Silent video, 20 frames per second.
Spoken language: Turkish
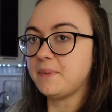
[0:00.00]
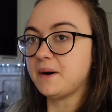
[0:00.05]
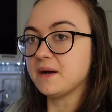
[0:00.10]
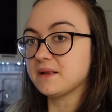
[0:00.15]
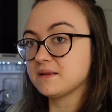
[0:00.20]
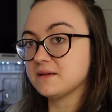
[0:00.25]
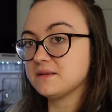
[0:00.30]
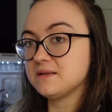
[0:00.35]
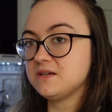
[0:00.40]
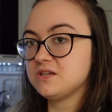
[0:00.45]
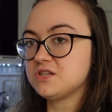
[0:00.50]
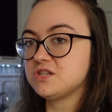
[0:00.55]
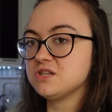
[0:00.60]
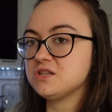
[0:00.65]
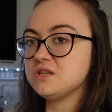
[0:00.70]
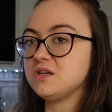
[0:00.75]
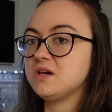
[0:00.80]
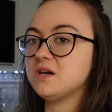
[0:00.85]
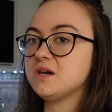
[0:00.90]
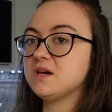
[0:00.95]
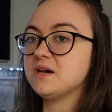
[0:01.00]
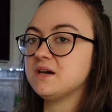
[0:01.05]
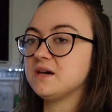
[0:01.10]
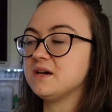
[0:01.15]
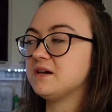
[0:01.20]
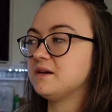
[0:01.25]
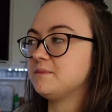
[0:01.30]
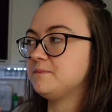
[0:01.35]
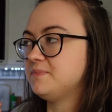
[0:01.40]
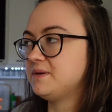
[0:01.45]
patladığı için
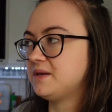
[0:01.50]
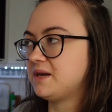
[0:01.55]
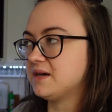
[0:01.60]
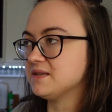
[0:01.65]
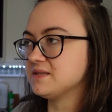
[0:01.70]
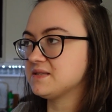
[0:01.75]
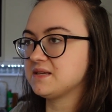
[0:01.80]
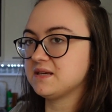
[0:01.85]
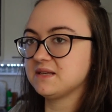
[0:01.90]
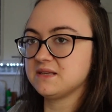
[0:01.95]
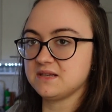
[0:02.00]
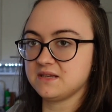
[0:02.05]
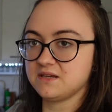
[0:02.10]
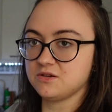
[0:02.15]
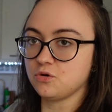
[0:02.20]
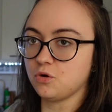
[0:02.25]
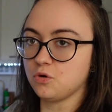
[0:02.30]
e, biraz tedirgin